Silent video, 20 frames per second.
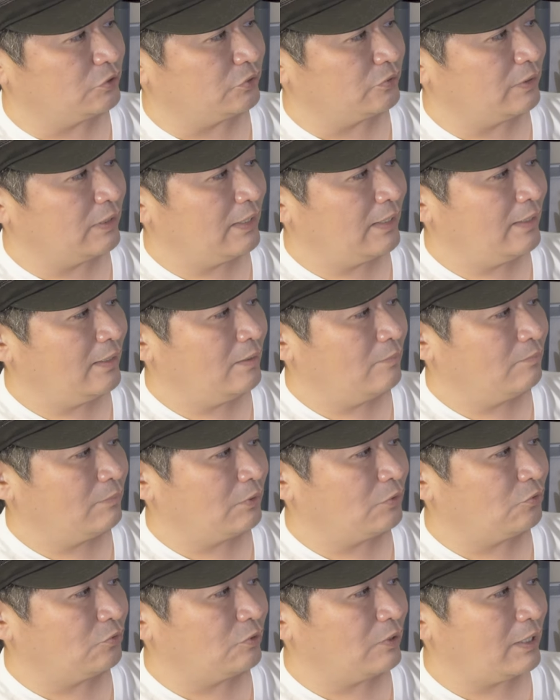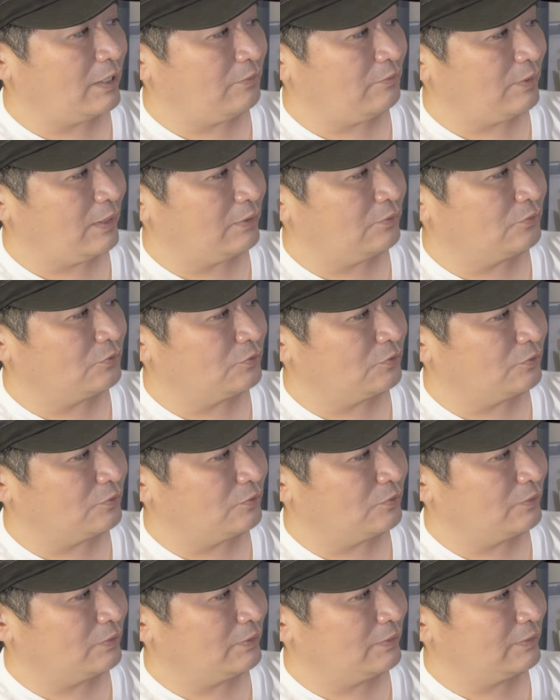ション、まあ、ここら辺はあ
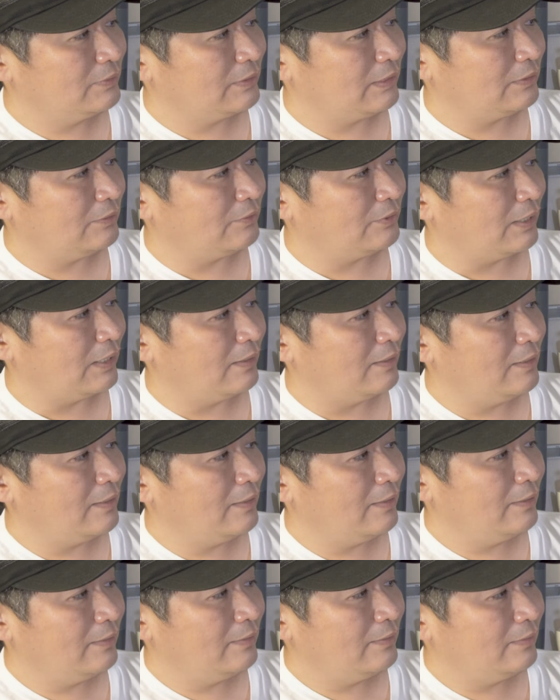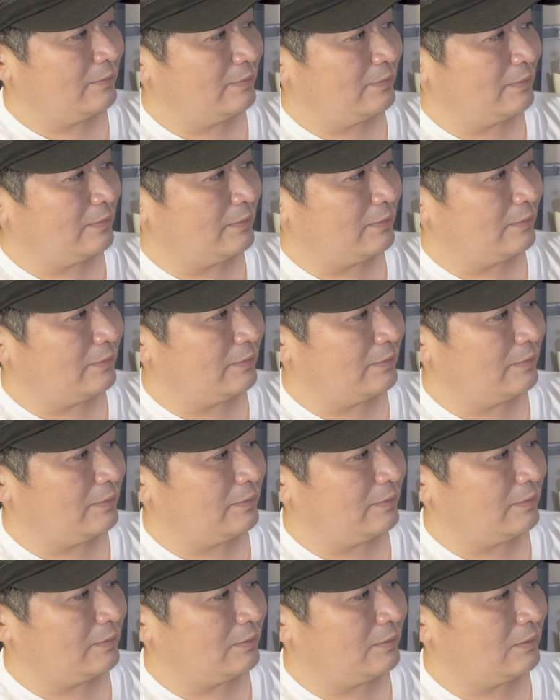のなんていうか、
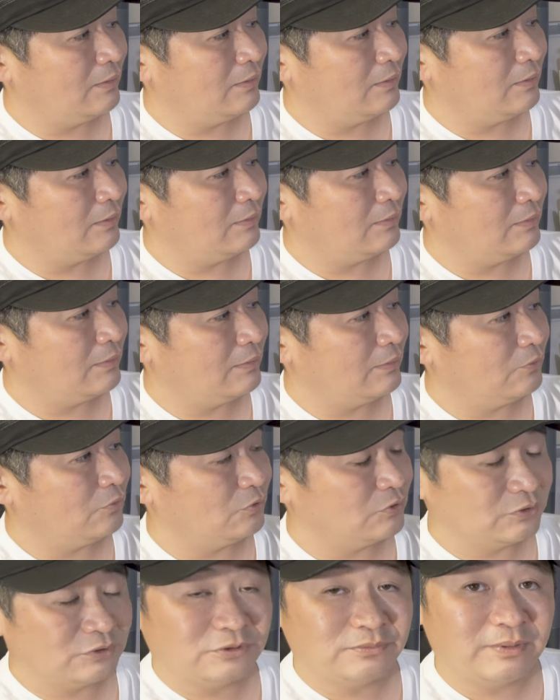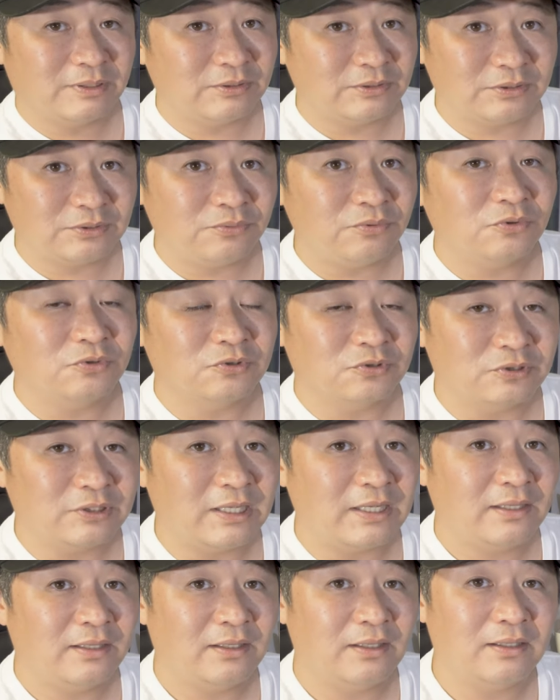えー、このスマートフォンの
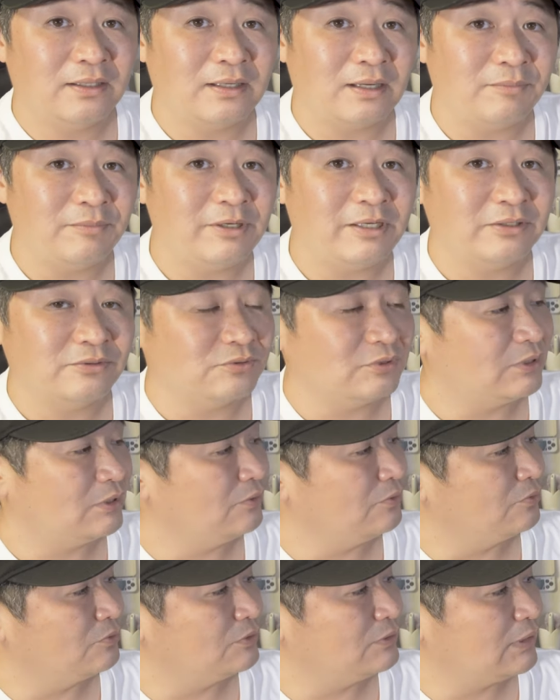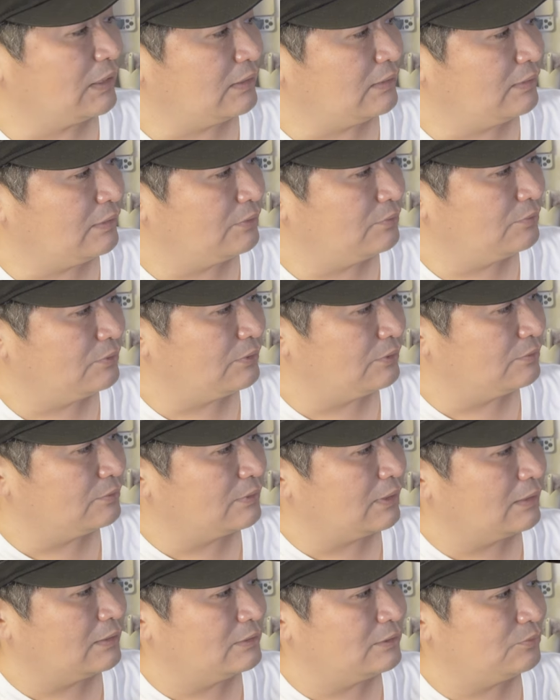ねカメラの機能を使ってるっていう
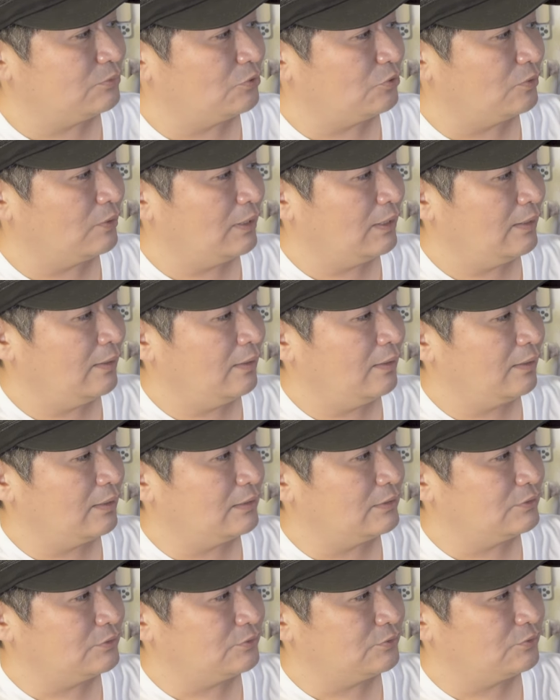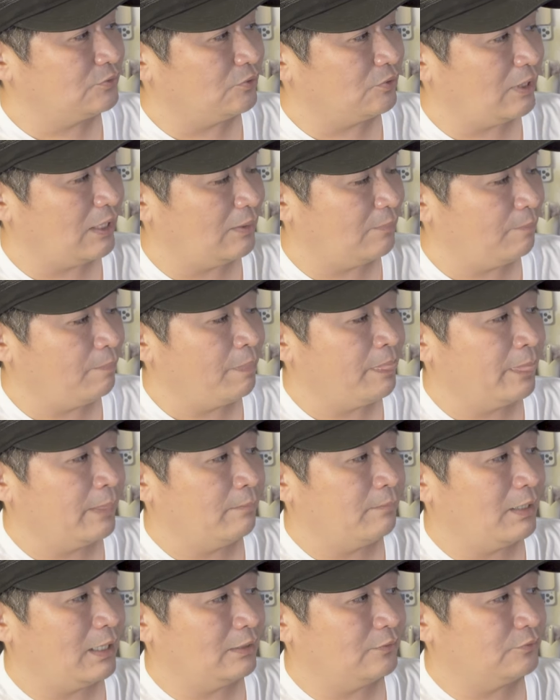感じもするので、
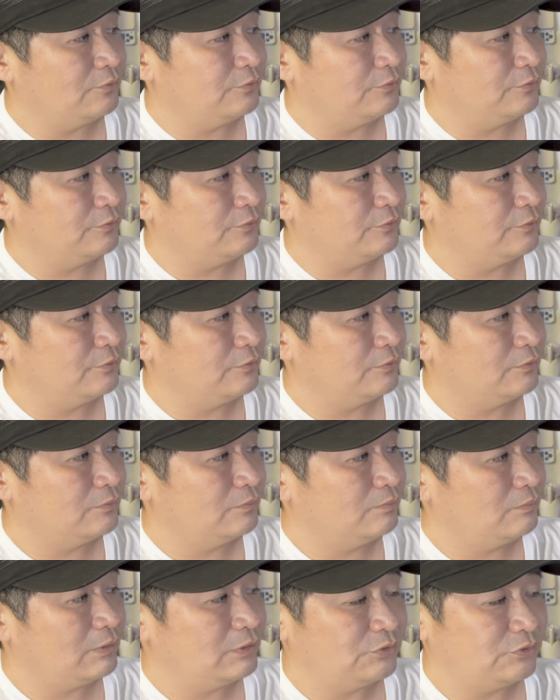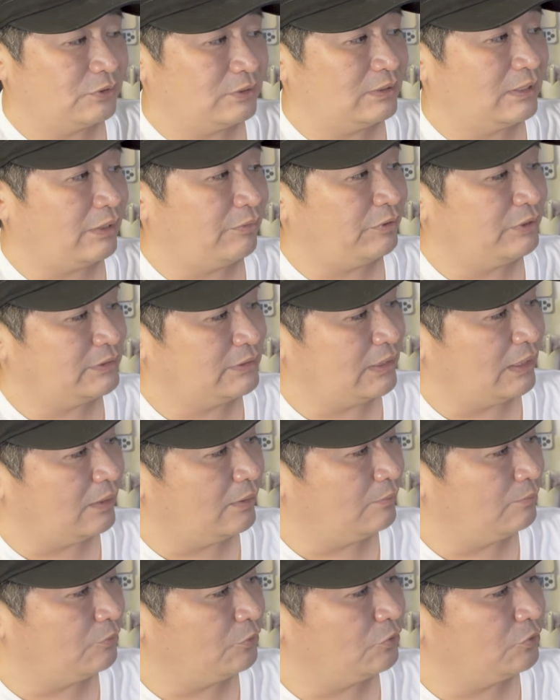まああのまあ、それに合わせた
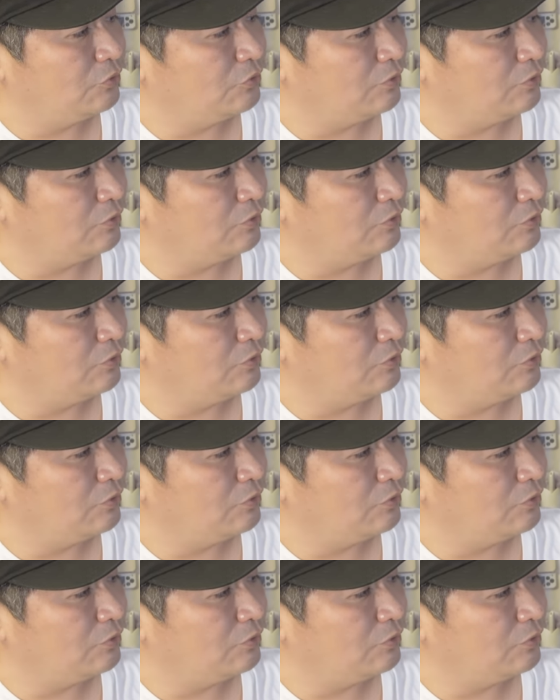モー